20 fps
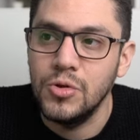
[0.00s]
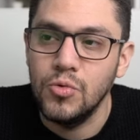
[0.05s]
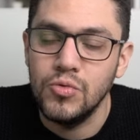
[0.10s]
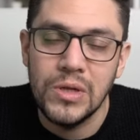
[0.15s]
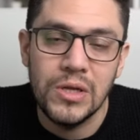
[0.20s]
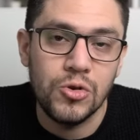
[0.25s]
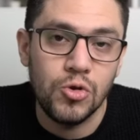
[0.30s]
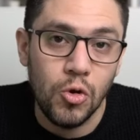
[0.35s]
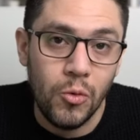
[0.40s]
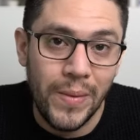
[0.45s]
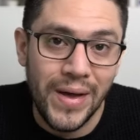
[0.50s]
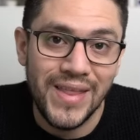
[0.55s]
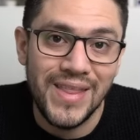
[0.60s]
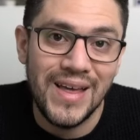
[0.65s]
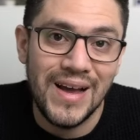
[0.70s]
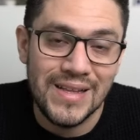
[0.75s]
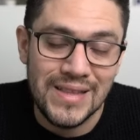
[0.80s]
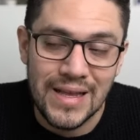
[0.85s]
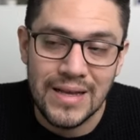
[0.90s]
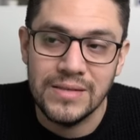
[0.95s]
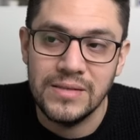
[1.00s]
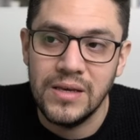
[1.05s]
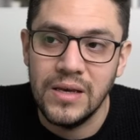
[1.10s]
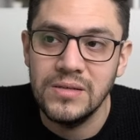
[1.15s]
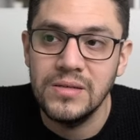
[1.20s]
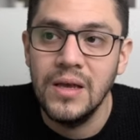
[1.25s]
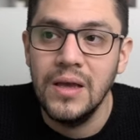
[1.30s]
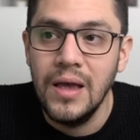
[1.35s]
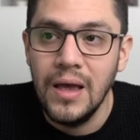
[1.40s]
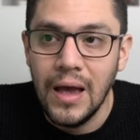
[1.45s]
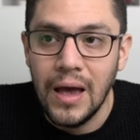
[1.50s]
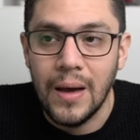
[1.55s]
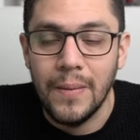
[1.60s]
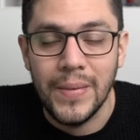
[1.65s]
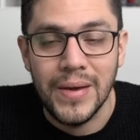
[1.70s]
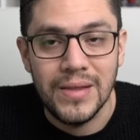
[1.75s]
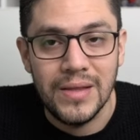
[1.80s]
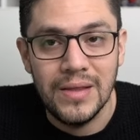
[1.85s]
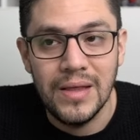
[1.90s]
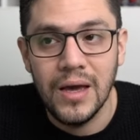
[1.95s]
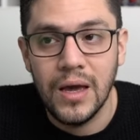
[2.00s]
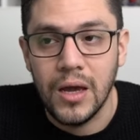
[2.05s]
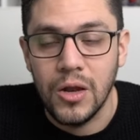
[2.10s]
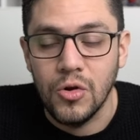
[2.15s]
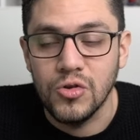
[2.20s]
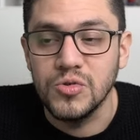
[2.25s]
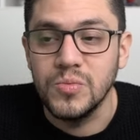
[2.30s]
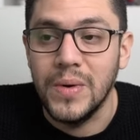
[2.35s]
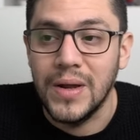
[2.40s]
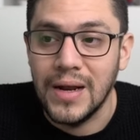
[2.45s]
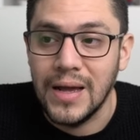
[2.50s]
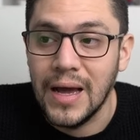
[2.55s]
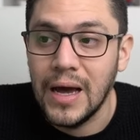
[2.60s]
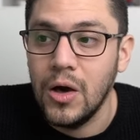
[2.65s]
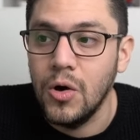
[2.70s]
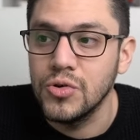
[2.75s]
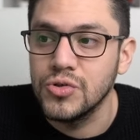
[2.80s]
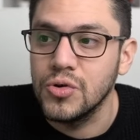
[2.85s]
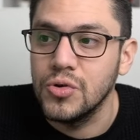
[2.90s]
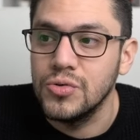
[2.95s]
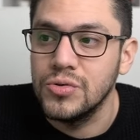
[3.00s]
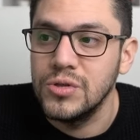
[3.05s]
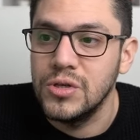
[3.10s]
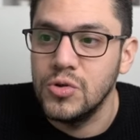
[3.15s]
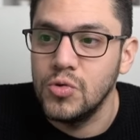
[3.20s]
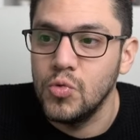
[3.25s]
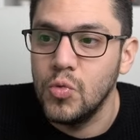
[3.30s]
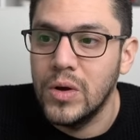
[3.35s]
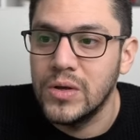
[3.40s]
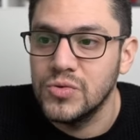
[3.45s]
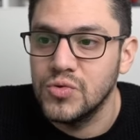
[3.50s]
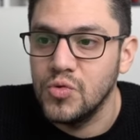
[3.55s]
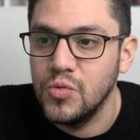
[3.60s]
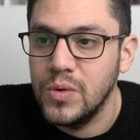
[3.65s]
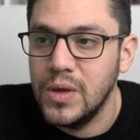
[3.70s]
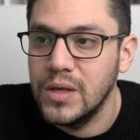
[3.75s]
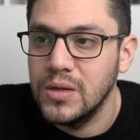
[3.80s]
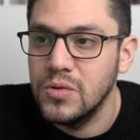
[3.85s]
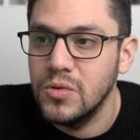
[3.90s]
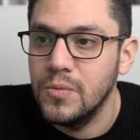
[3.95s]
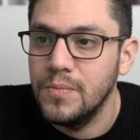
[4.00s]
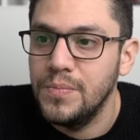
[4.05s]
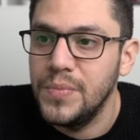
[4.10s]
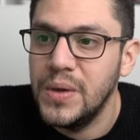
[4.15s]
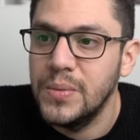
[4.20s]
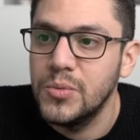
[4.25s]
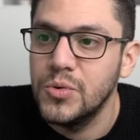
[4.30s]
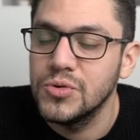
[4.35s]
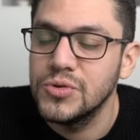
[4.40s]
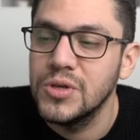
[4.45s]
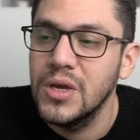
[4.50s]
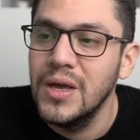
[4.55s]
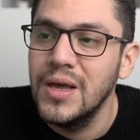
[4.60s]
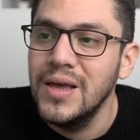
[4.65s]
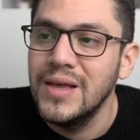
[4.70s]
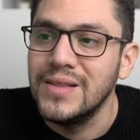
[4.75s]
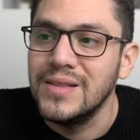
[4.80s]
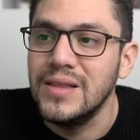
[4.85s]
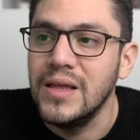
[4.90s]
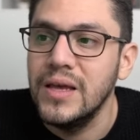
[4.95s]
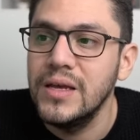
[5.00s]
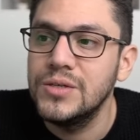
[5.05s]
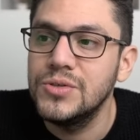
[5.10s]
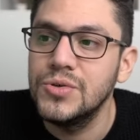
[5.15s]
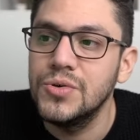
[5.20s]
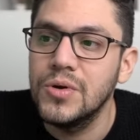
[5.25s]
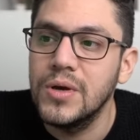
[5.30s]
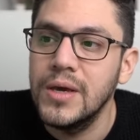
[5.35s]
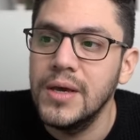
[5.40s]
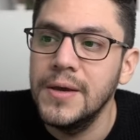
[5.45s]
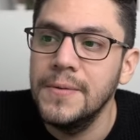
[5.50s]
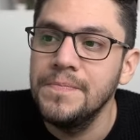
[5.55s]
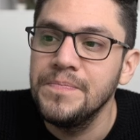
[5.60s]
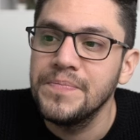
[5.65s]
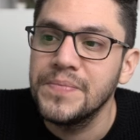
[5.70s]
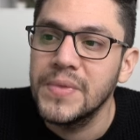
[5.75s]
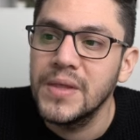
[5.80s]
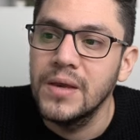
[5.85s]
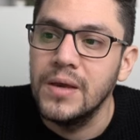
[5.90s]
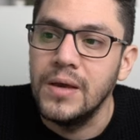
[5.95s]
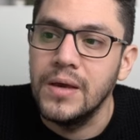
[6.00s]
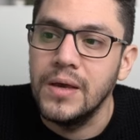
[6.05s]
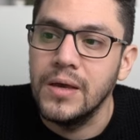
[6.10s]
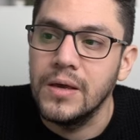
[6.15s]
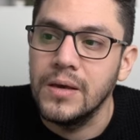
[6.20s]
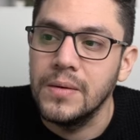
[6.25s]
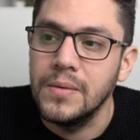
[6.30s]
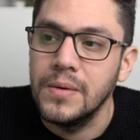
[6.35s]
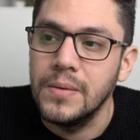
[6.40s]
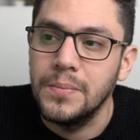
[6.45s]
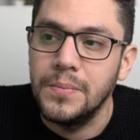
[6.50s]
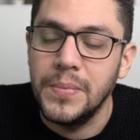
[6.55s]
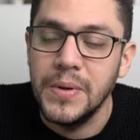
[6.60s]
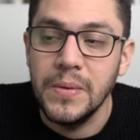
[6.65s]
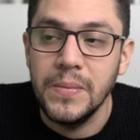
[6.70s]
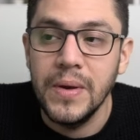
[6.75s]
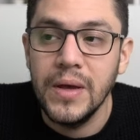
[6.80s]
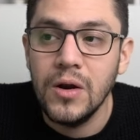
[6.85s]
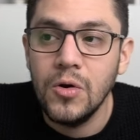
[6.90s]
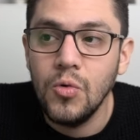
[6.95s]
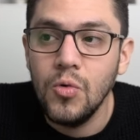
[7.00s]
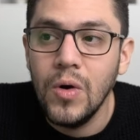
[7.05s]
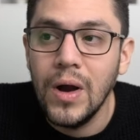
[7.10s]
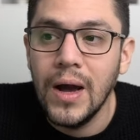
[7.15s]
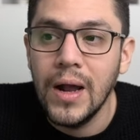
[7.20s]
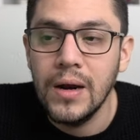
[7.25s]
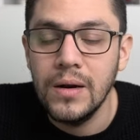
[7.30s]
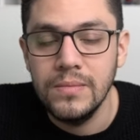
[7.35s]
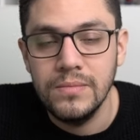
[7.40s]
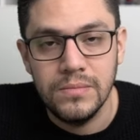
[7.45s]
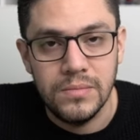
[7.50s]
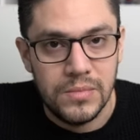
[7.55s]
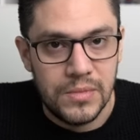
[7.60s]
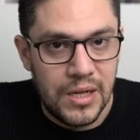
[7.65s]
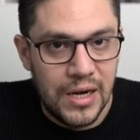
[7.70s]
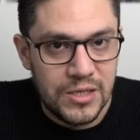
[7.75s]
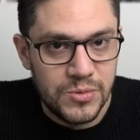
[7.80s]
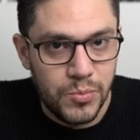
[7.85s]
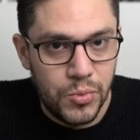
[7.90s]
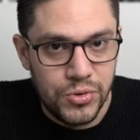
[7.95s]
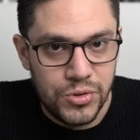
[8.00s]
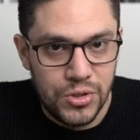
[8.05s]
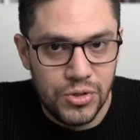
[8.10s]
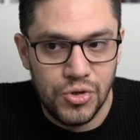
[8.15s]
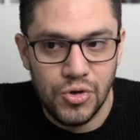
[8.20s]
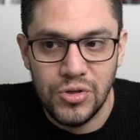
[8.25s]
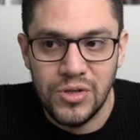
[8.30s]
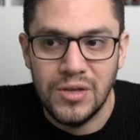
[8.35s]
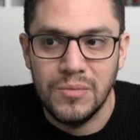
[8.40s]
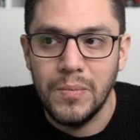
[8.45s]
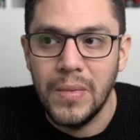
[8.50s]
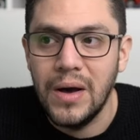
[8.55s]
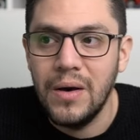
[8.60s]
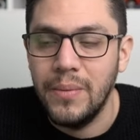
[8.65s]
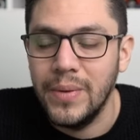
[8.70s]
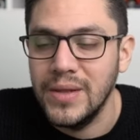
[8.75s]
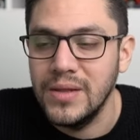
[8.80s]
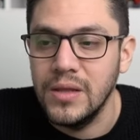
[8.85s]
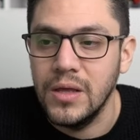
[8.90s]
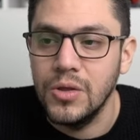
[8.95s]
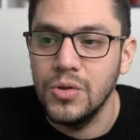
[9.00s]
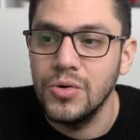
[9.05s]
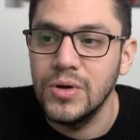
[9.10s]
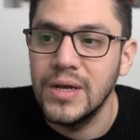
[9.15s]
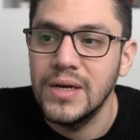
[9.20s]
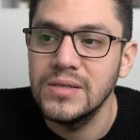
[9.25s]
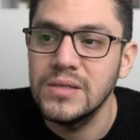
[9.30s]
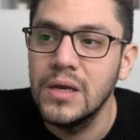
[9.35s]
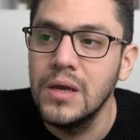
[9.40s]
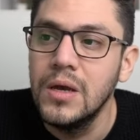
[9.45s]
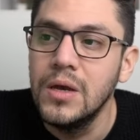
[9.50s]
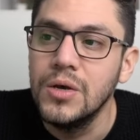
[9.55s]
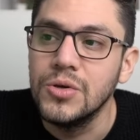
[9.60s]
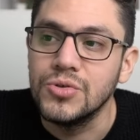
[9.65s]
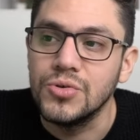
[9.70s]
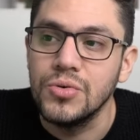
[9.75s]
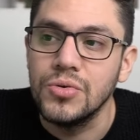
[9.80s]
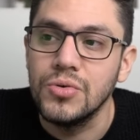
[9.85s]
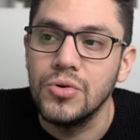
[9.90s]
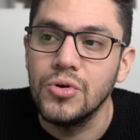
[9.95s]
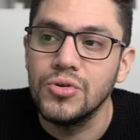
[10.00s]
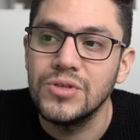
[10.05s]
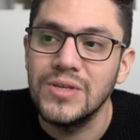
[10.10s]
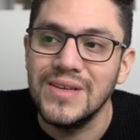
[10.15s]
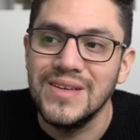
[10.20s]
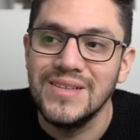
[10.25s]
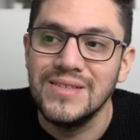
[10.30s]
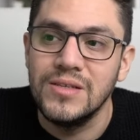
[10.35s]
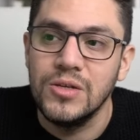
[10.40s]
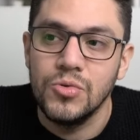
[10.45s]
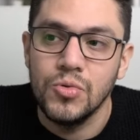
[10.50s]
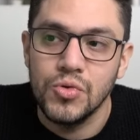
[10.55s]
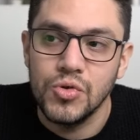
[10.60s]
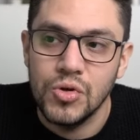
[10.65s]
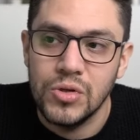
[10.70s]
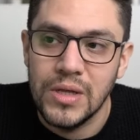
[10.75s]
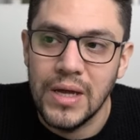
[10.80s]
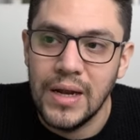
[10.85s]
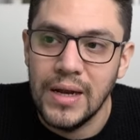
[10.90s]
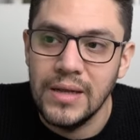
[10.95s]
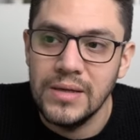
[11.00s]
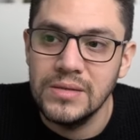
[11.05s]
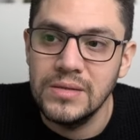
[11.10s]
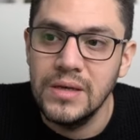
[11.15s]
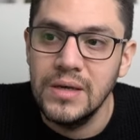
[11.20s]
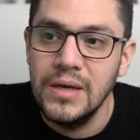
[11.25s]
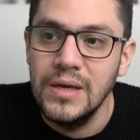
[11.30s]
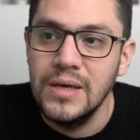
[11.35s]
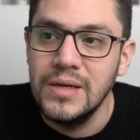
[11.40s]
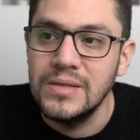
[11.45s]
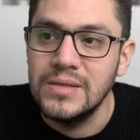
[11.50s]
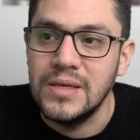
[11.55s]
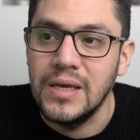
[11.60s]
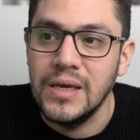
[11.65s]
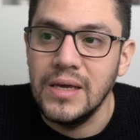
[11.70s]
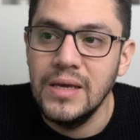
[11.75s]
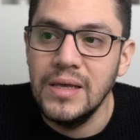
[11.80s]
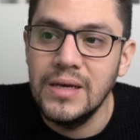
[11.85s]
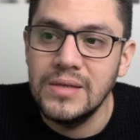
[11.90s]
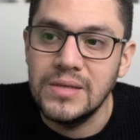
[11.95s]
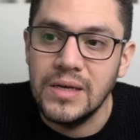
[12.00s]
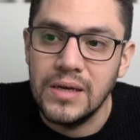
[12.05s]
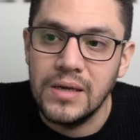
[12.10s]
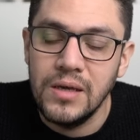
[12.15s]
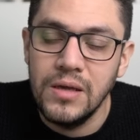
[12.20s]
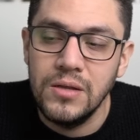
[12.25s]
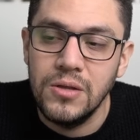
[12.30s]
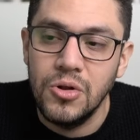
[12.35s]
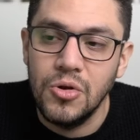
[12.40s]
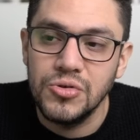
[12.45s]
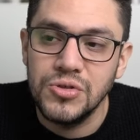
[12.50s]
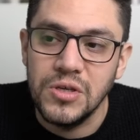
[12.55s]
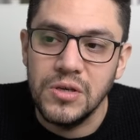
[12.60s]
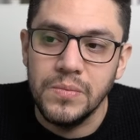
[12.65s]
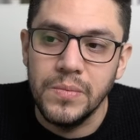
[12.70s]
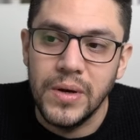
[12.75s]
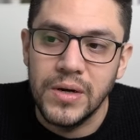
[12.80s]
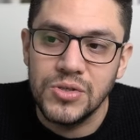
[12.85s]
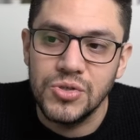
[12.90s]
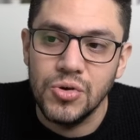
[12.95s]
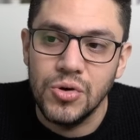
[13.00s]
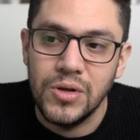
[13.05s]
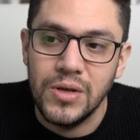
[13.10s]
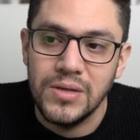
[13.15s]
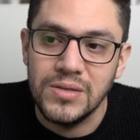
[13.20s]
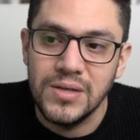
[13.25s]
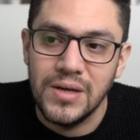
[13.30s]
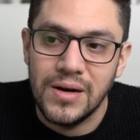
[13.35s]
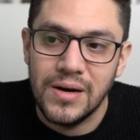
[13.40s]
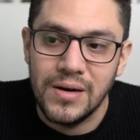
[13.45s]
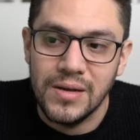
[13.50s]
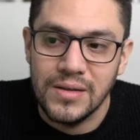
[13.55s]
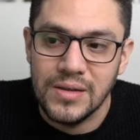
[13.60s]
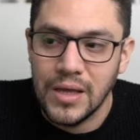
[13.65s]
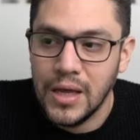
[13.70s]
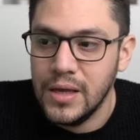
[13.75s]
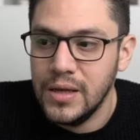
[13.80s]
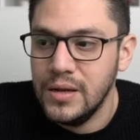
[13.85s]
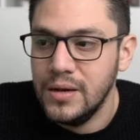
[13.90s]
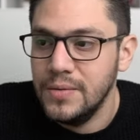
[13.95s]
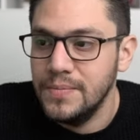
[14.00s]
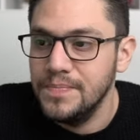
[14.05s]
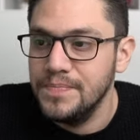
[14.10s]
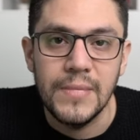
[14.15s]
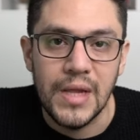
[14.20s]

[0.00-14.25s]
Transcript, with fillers: una toma de ganancias a medida que los mercados continúan subiendo. Vemos, de hecho, que en primer lugar de las posiciones más vendedoras son los institucionales, seguidas aquí de los inversores retail.